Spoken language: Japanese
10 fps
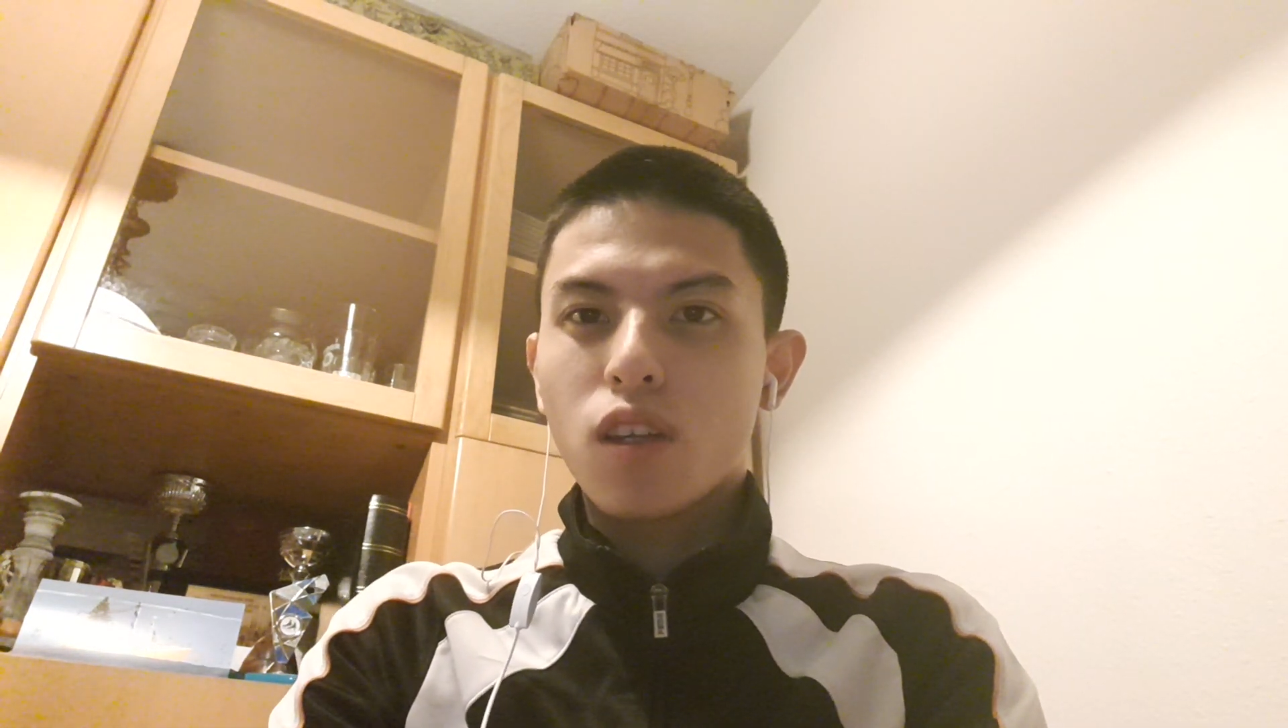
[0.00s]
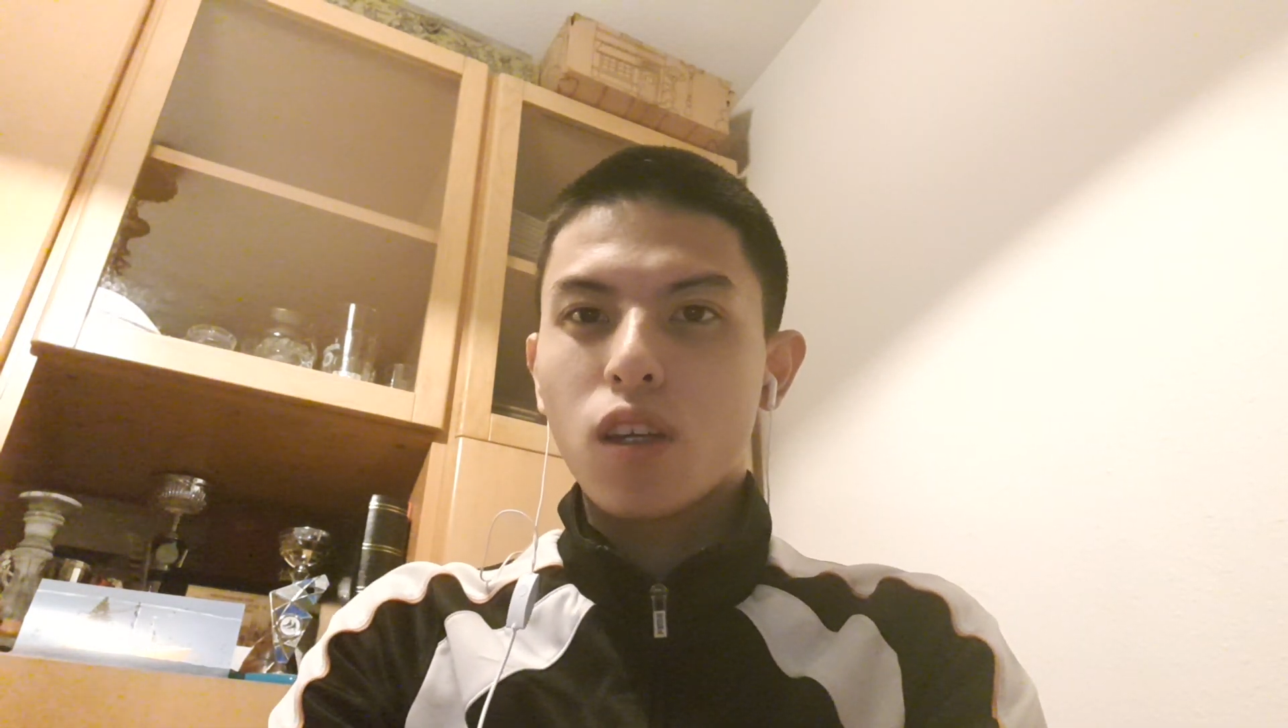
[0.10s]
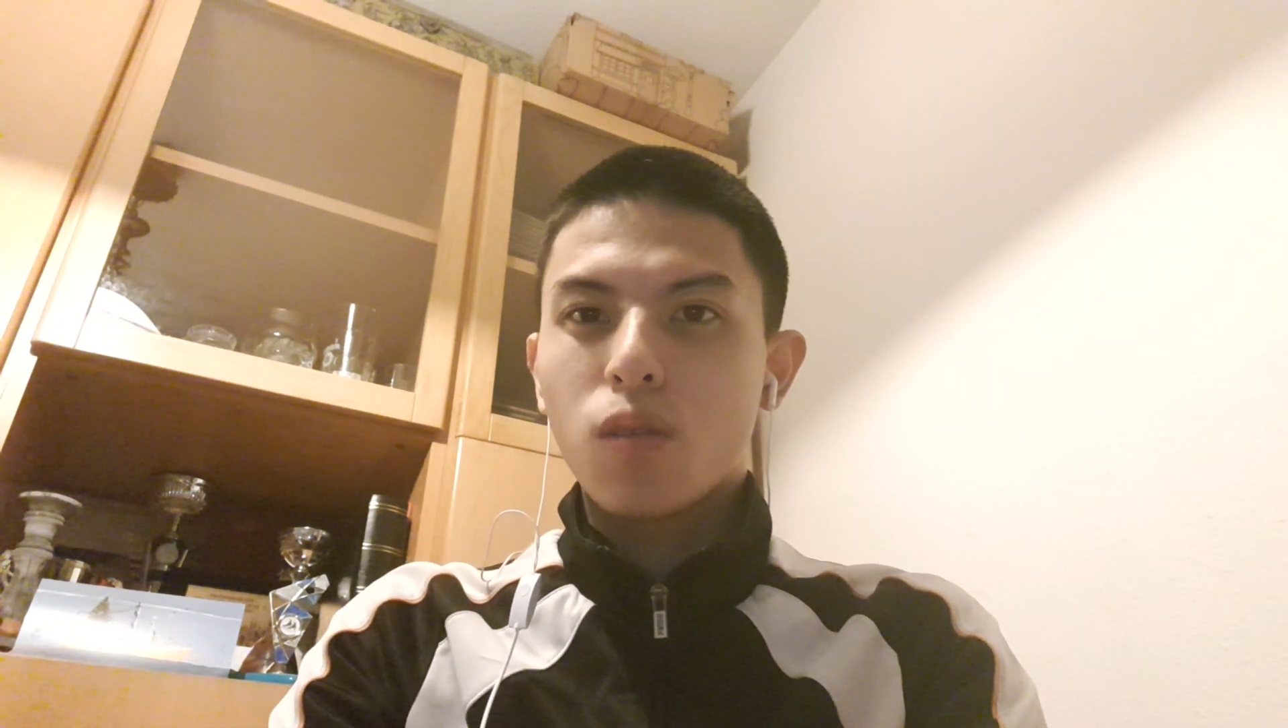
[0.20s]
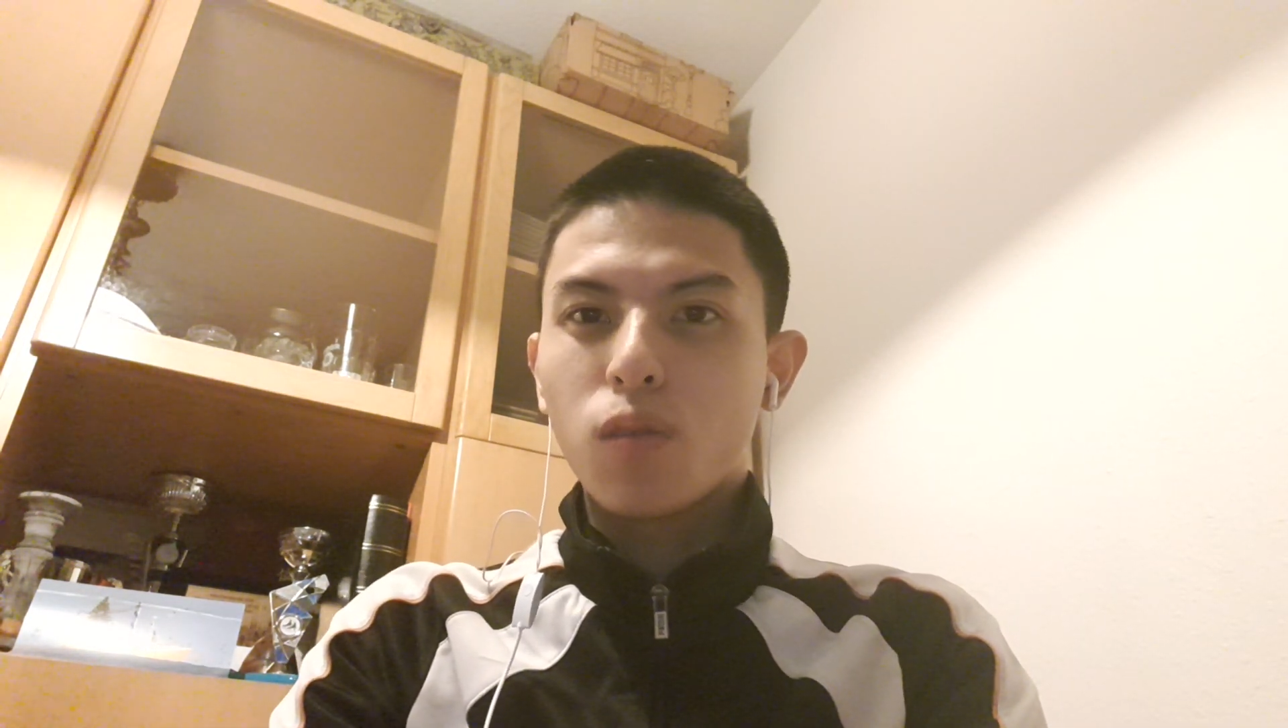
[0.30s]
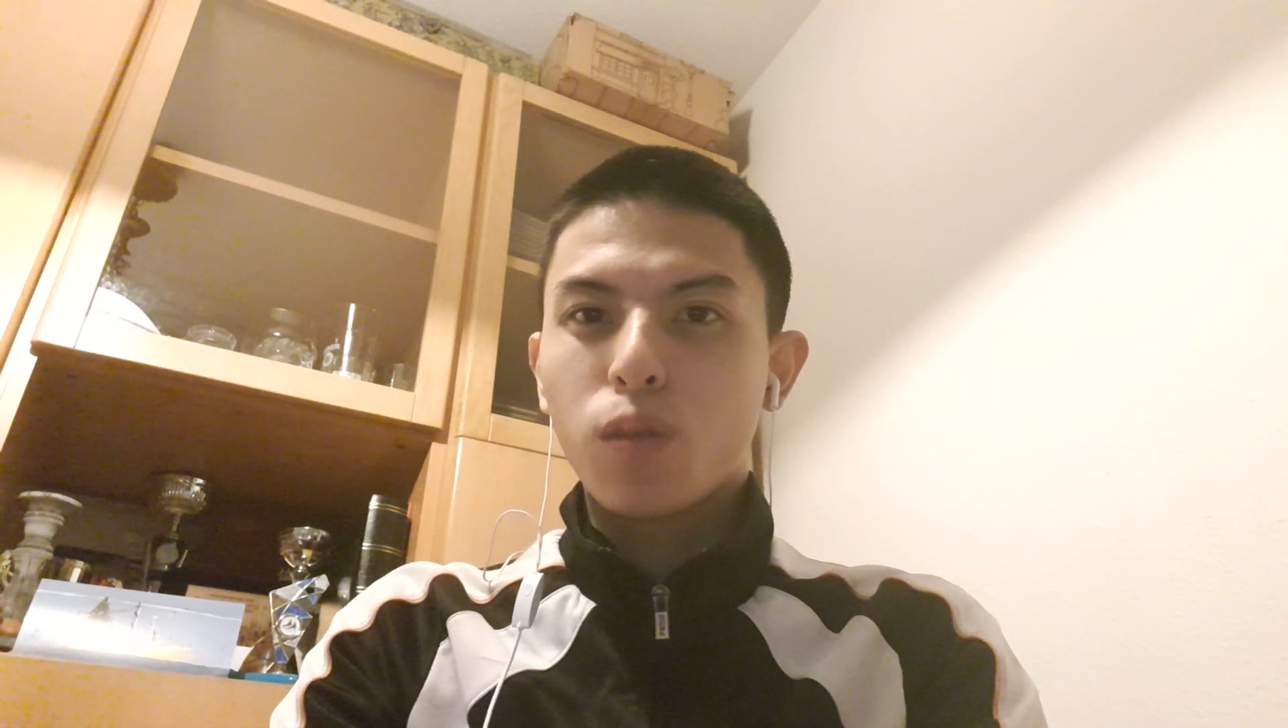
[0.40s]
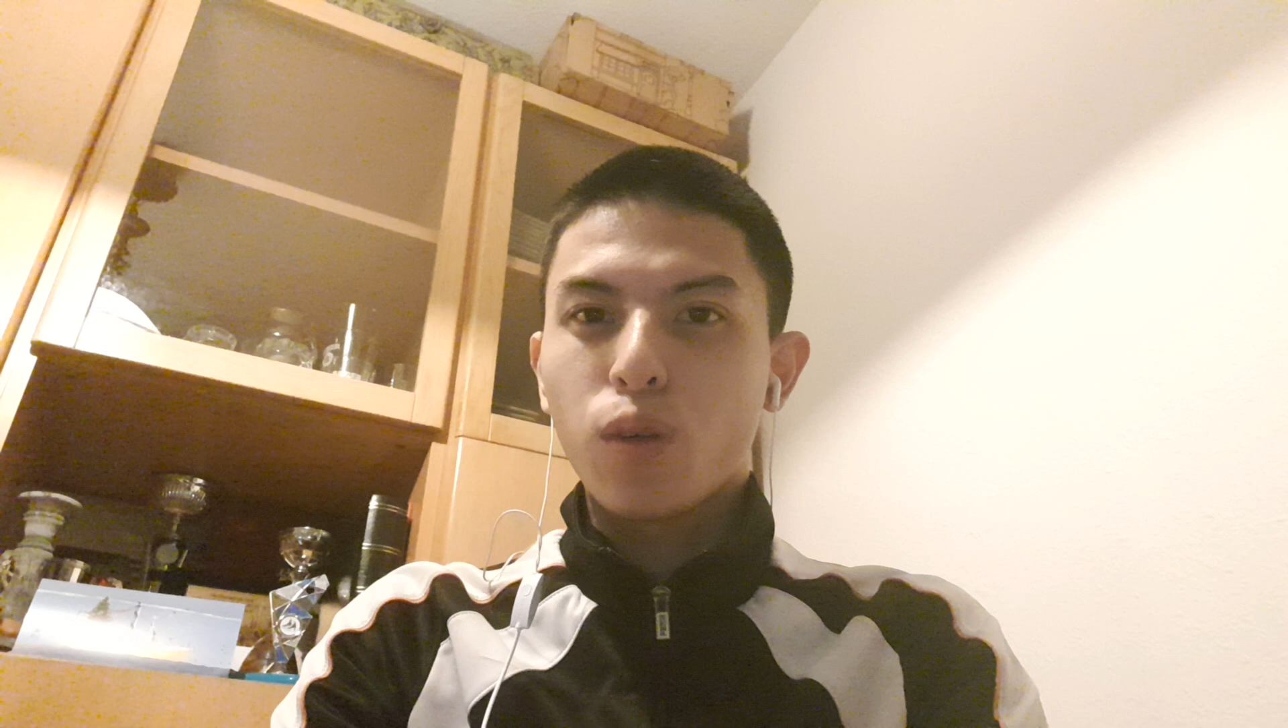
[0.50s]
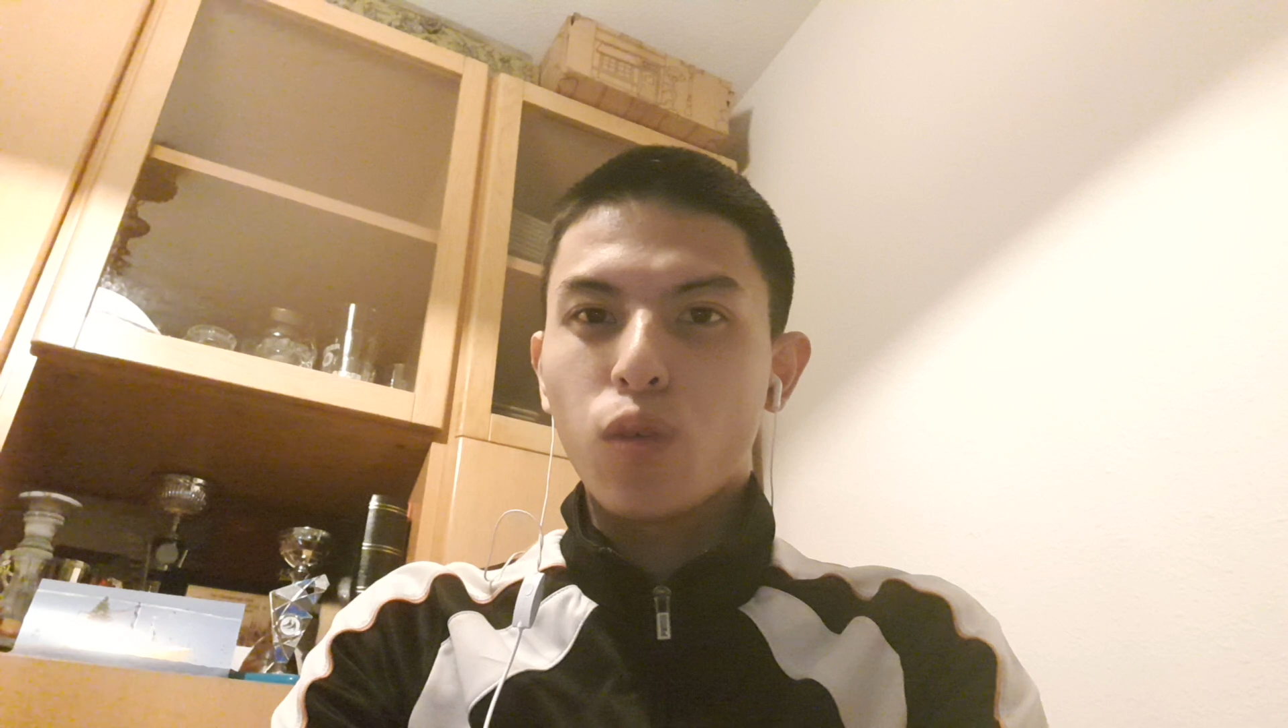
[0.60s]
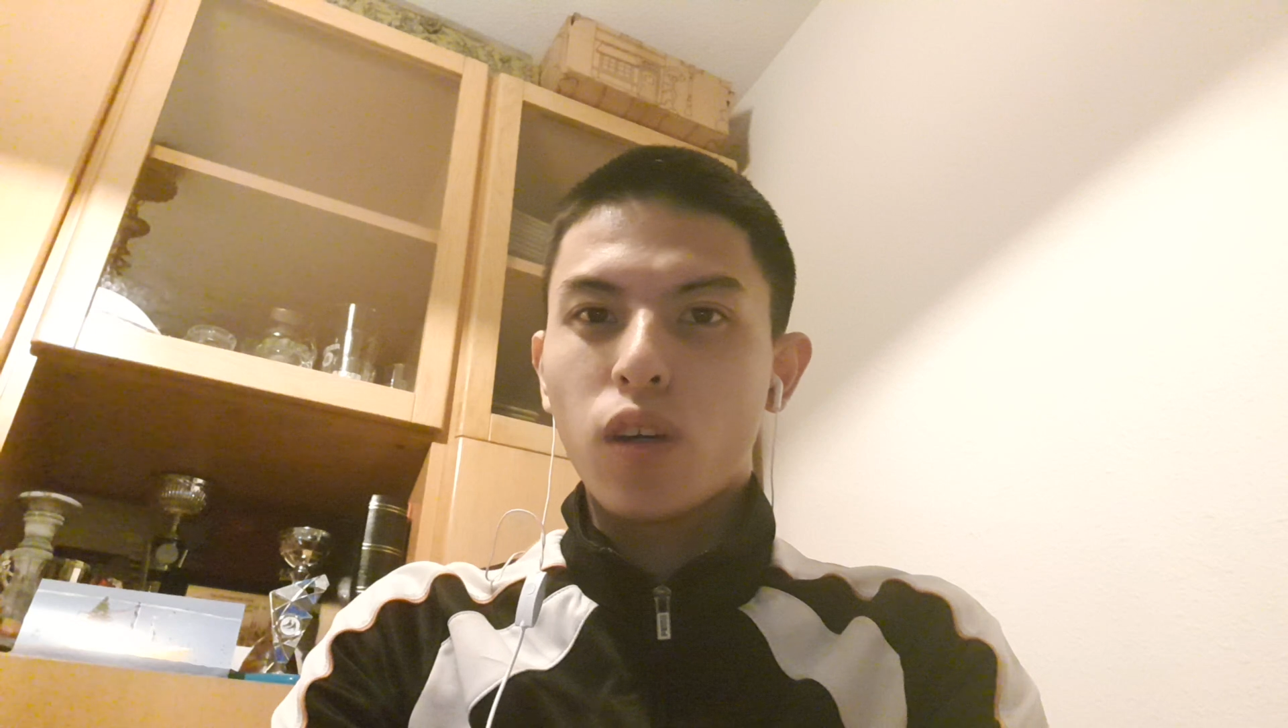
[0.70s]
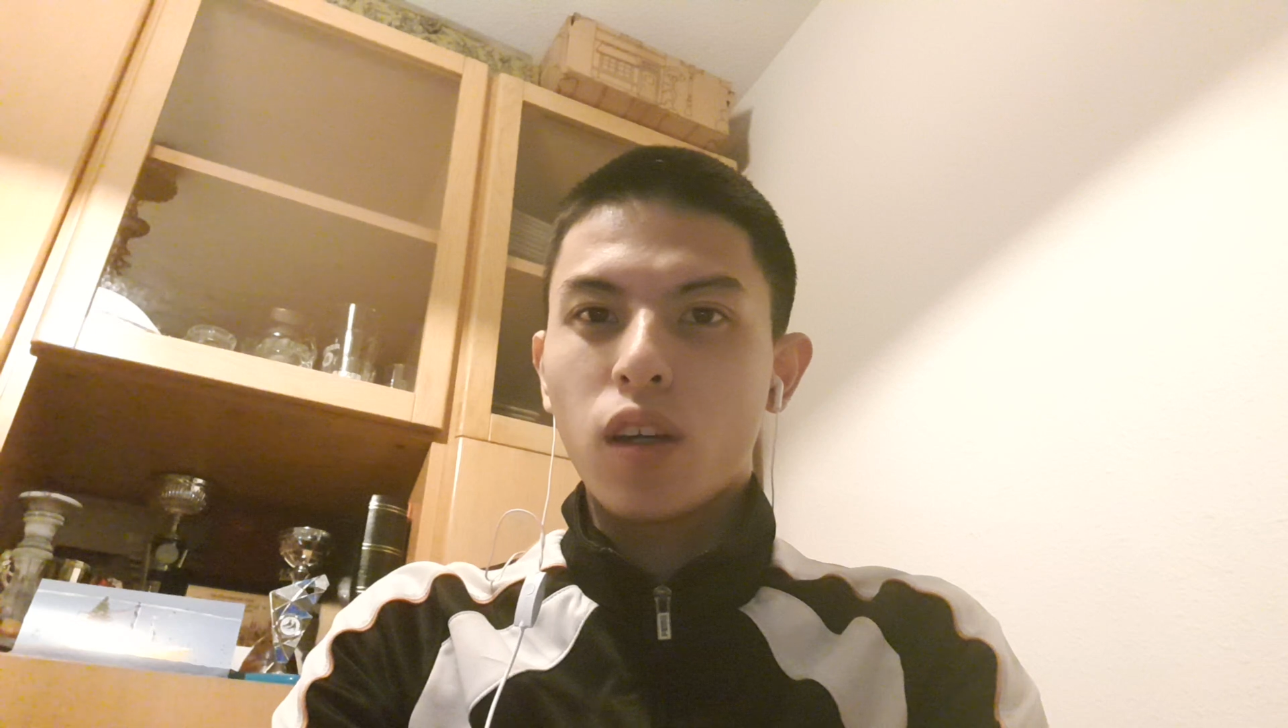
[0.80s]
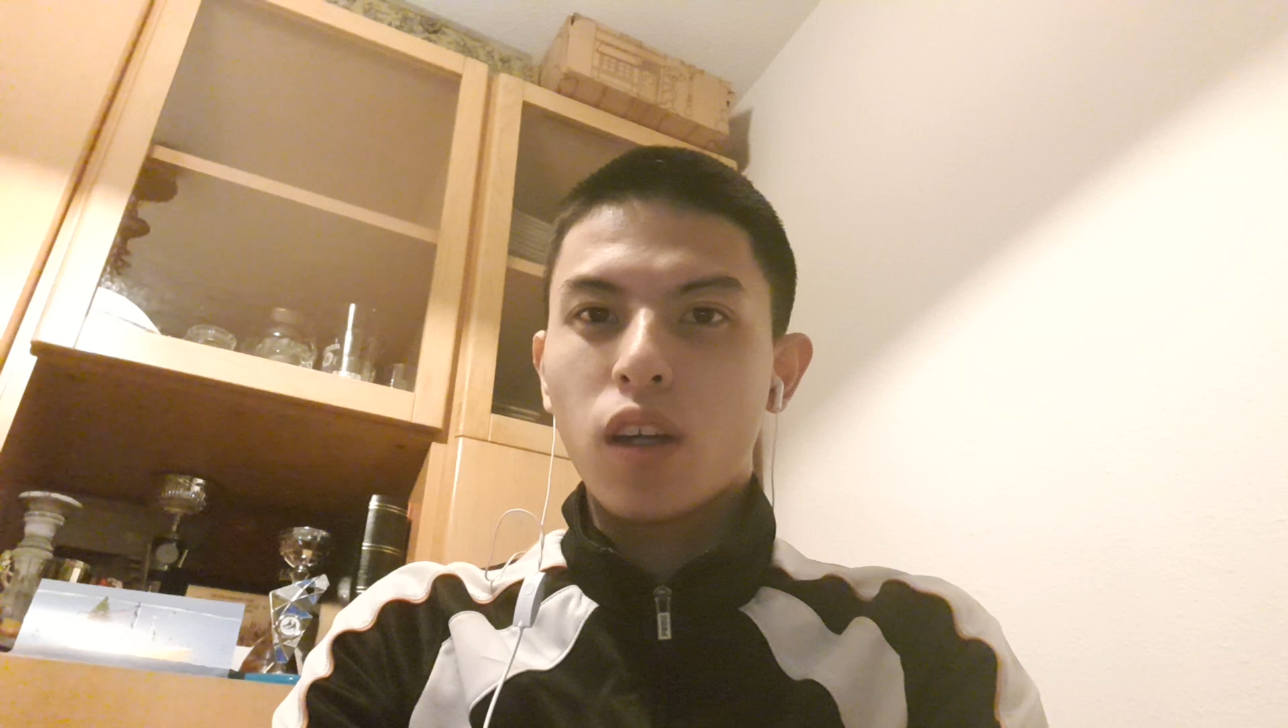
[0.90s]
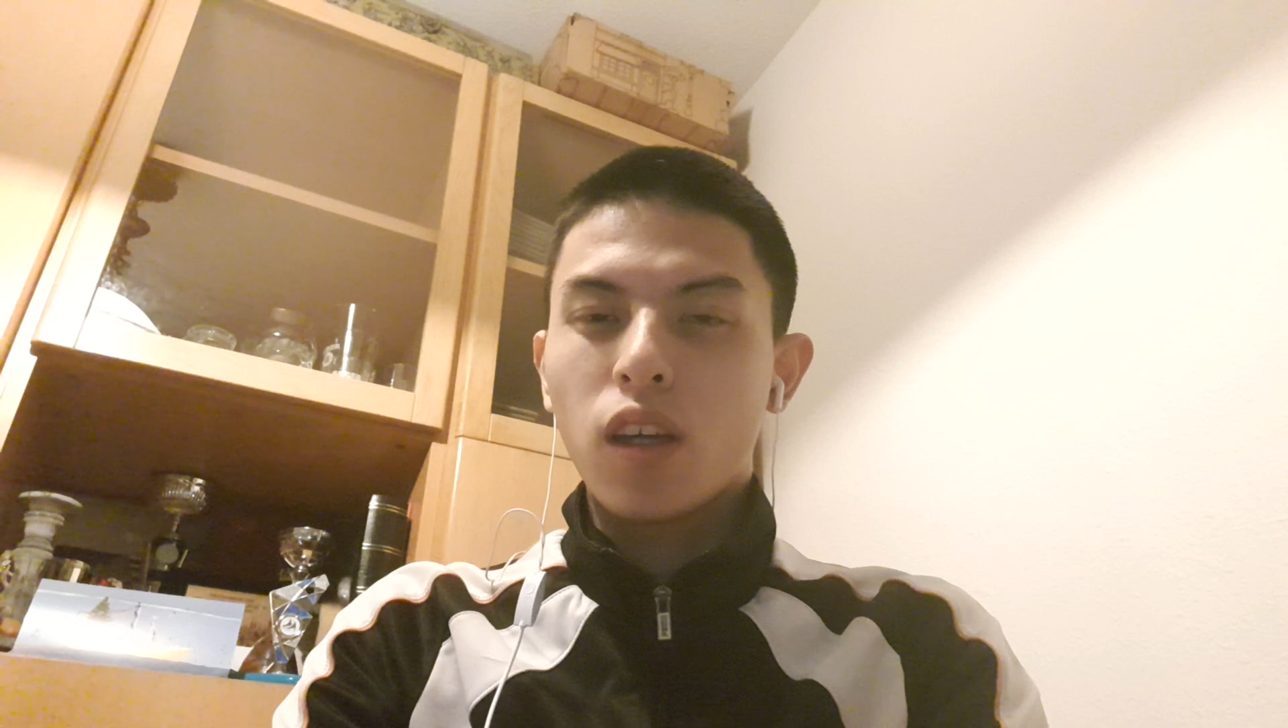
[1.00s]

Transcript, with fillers: 権本当僕は、